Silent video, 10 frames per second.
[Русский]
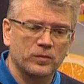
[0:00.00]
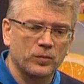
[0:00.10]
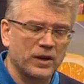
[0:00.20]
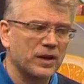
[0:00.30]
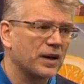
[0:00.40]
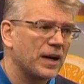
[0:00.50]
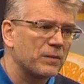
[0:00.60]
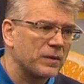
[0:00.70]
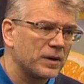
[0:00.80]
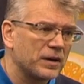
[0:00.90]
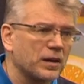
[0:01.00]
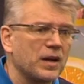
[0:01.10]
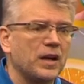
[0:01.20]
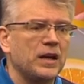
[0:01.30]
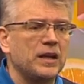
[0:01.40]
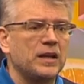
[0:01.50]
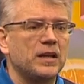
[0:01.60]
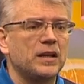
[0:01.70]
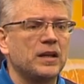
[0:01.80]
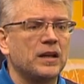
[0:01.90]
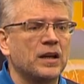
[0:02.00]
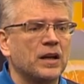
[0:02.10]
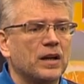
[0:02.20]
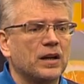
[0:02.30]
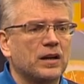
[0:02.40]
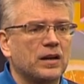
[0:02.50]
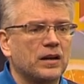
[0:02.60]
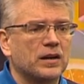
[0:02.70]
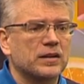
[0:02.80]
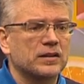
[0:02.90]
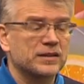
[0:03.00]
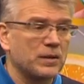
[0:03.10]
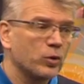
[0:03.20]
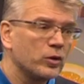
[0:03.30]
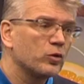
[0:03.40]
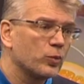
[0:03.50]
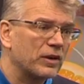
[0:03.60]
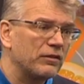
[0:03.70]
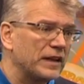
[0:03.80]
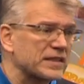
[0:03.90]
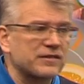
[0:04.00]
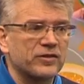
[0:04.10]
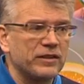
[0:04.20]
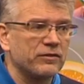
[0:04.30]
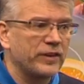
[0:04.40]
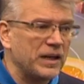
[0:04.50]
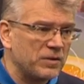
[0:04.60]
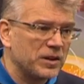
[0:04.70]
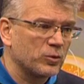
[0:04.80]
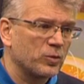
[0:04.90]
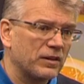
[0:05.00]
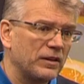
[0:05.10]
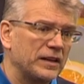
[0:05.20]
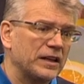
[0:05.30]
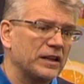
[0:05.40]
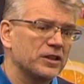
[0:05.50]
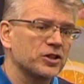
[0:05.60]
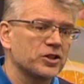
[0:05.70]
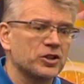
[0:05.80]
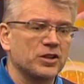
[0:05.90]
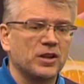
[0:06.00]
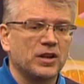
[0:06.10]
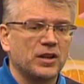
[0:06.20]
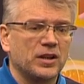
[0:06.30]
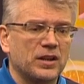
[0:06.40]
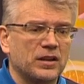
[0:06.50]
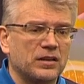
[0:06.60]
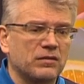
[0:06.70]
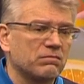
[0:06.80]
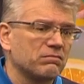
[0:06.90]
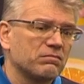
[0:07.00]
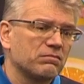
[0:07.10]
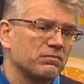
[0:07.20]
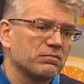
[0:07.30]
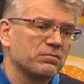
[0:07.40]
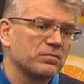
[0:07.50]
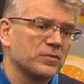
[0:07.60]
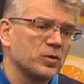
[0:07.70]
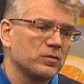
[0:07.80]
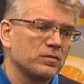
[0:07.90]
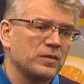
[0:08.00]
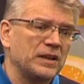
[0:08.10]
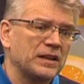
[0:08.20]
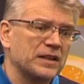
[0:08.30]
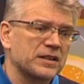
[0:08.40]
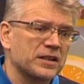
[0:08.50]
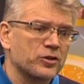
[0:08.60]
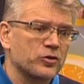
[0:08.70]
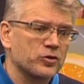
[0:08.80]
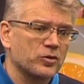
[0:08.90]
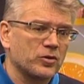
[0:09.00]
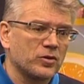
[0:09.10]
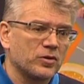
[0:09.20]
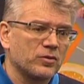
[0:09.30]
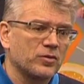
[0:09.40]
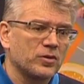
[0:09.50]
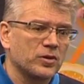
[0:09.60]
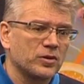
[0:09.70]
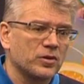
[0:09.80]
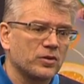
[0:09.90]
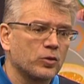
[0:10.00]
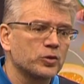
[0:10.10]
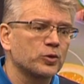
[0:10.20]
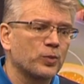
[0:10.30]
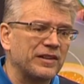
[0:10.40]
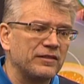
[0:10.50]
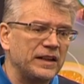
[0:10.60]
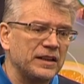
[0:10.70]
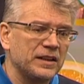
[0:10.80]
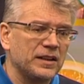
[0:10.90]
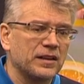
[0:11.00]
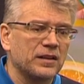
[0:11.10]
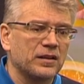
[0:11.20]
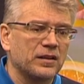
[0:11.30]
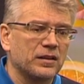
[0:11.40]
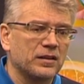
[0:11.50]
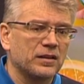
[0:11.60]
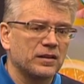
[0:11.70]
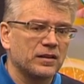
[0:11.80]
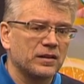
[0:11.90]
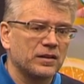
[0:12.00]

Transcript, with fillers: программами и э, собой управлять, своим временем управлять. Конечно же, э, ну, я так скажу, что в госуправлении э,